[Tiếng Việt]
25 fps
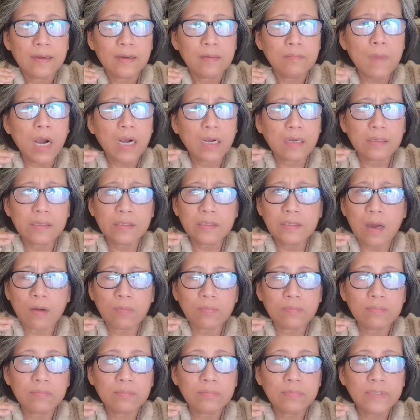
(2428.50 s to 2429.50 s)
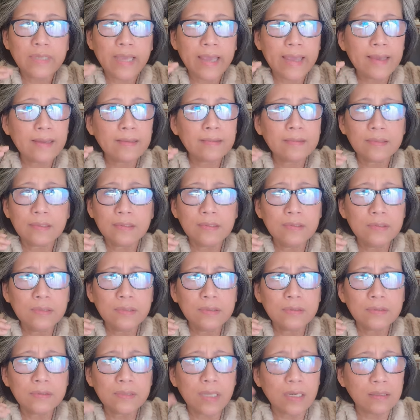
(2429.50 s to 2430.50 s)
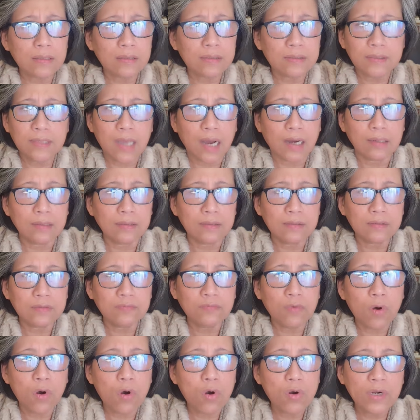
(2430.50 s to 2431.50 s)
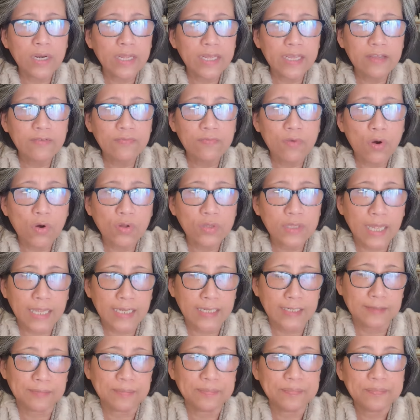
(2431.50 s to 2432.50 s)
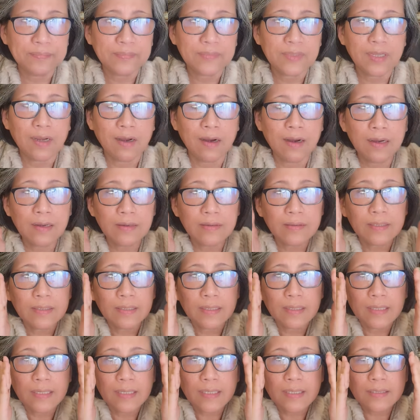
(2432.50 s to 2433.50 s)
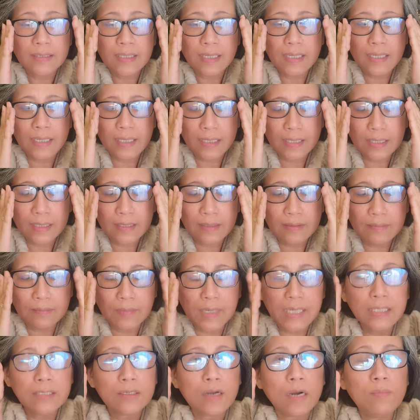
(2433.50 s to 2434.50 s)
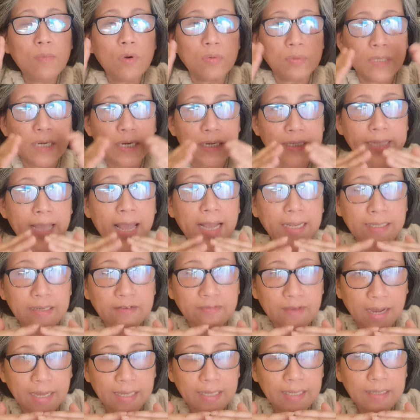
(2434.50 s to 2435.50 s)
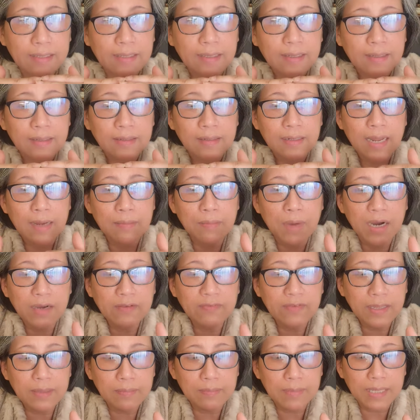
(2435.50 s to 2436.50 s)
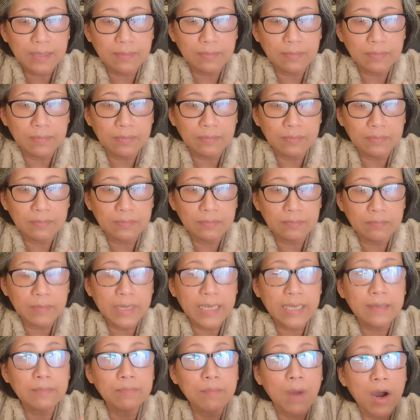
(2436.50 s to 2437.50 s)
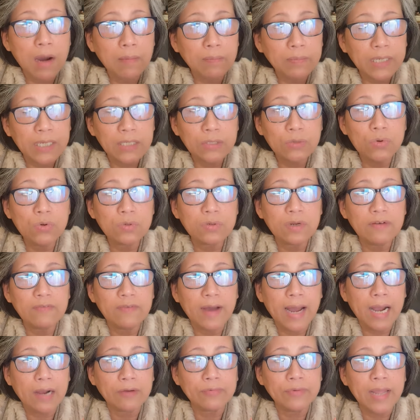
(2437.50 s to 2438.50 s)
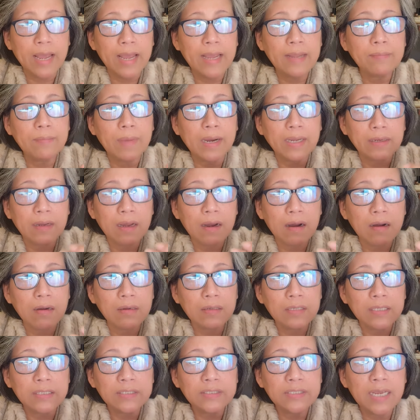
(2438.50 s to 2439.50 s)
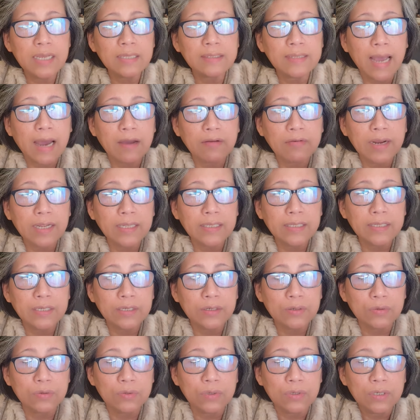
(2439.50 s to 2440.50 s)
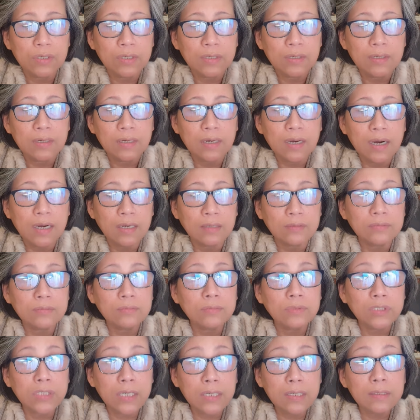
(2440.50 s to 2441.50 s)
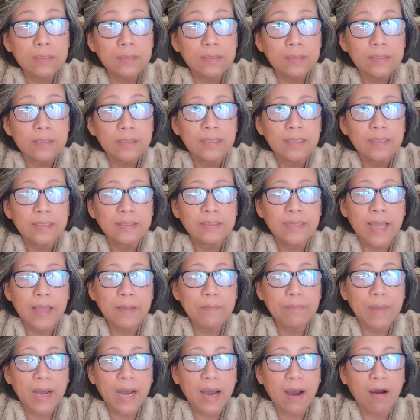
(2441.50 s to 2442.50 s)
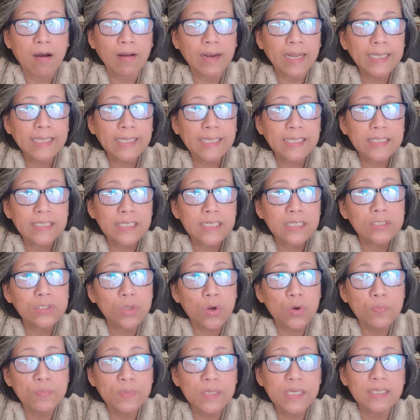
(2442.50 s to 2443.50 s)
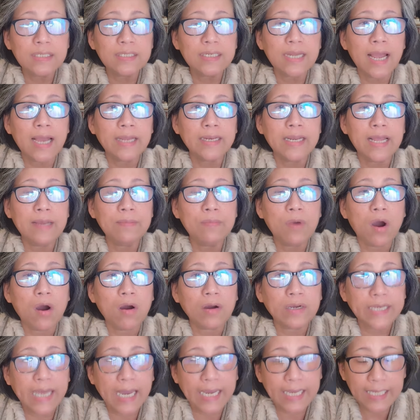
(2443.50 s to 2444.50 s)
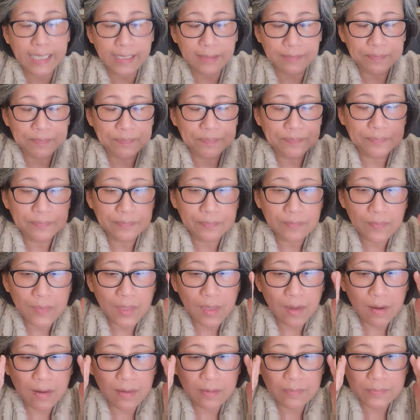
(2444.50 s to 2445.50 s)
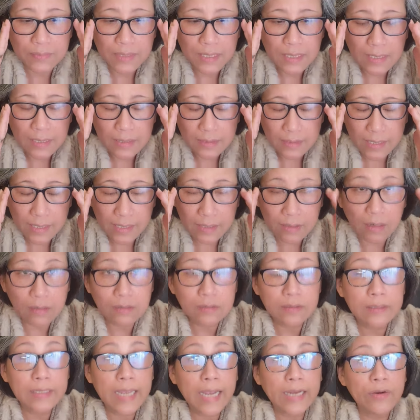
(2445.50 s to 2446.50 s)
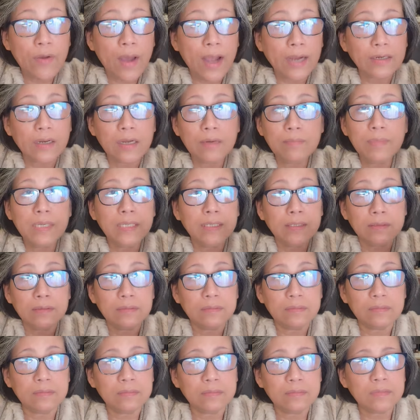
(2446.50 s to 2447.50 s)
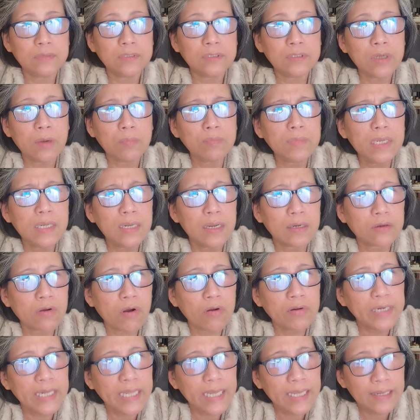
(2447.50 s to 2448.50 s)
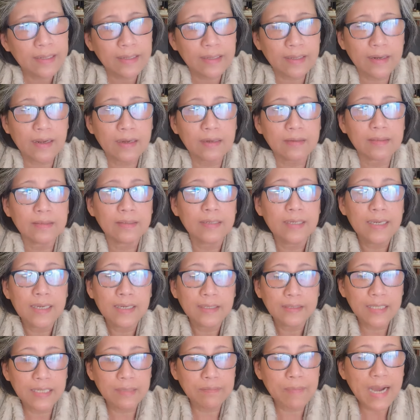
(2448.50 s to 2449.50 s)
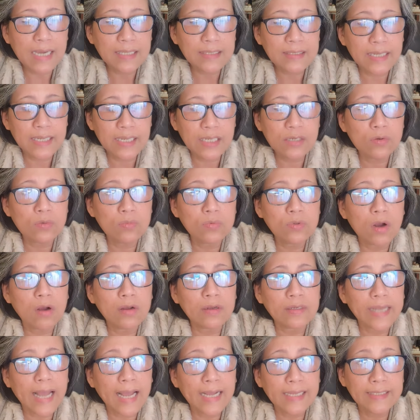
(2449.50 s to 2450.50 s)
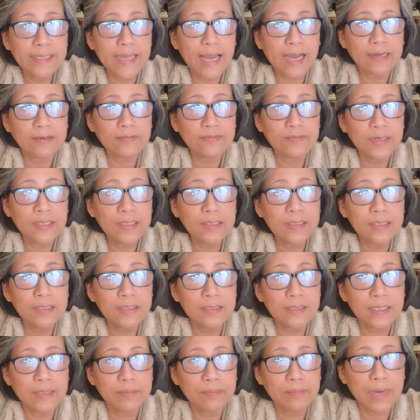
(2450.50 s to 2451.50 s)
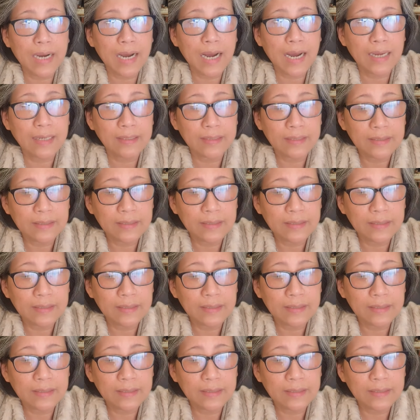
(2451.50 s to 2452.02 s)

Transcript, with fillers: bực dọc ghen tương tức giận vô lý vô tình đó thì mình có một thời gian như vậy là bởi vì mình bị bơm cái thuốc đó vào để mà nó chế tạo ra nhiều uh, trứng để mà họ lấy cái trứng tốt nhất ra để mà họ cấy đó thì có giai đoạn đó mình giống như là con điên vậy đó thì bác sĩ cũng có căn dặn với người mà